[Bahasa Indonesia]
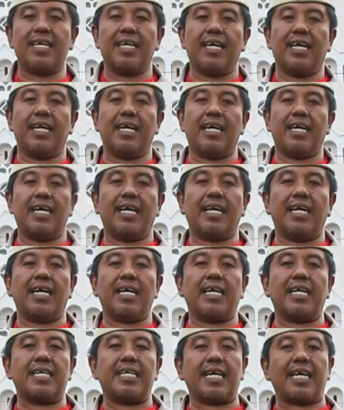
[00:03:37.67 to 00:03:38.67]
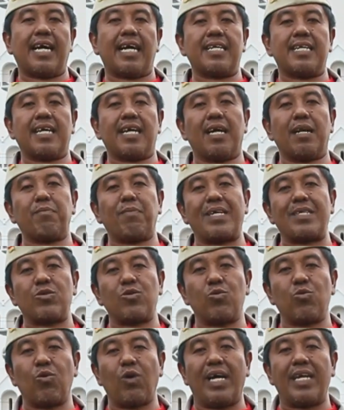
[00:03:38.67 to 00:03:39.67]
e, dekat dengan
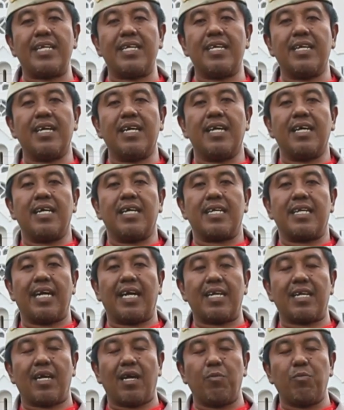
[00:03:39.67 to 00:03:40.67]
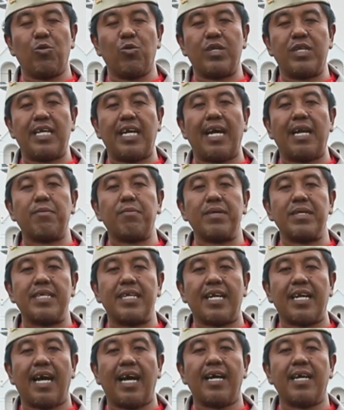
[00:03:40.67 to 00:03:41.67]
Pasuruan dan kemudian
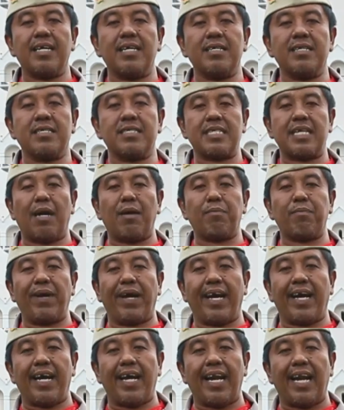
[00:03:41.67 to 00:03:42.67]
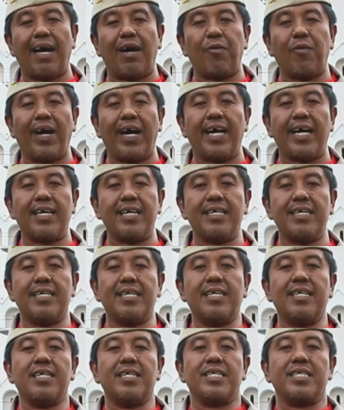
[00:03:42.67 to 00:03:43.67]
menyerang sampai ke Lawang,
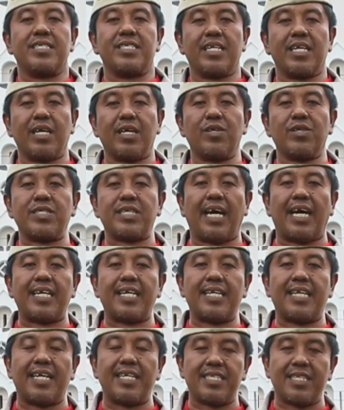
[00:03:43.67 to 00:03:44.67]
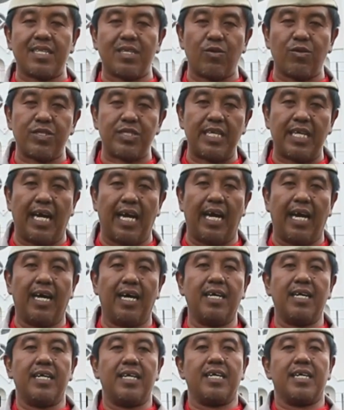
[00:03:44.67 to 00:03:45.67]
Singosari dan seterusnya.
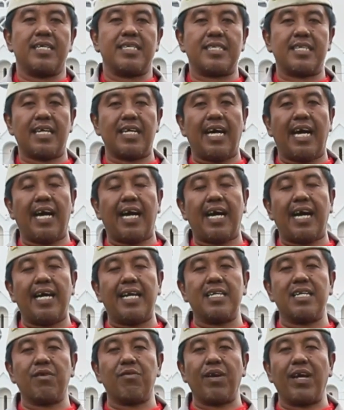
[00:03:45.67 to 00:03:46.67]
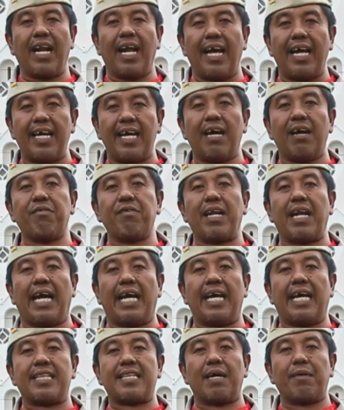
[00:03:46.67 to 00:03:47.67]
Sedangkan di
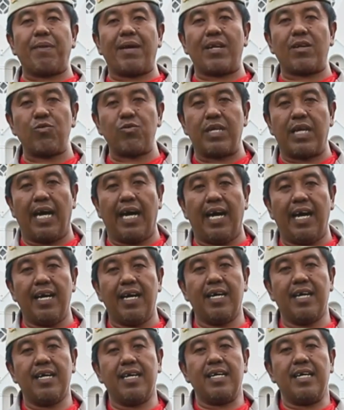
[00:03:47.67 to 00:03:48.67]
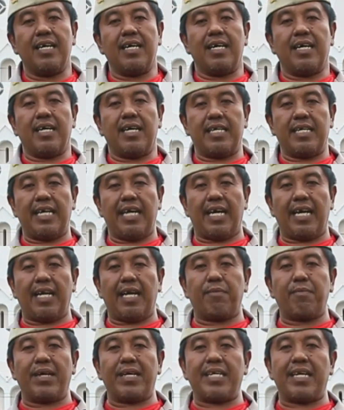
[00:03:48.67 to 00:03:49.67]
wilayah-wilayah Tapal Kuda
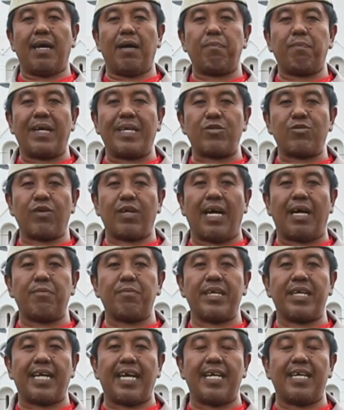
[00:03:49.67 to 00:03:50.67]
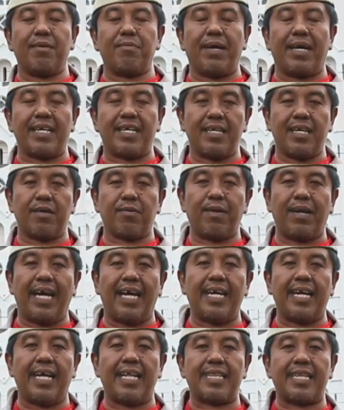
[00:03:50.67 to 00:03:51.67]
yang namanya pasukan Brigade Marinir
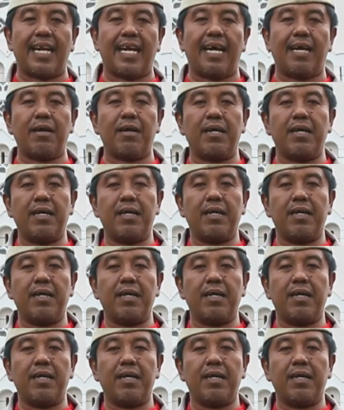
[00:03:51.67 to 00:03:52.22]
Belanda telah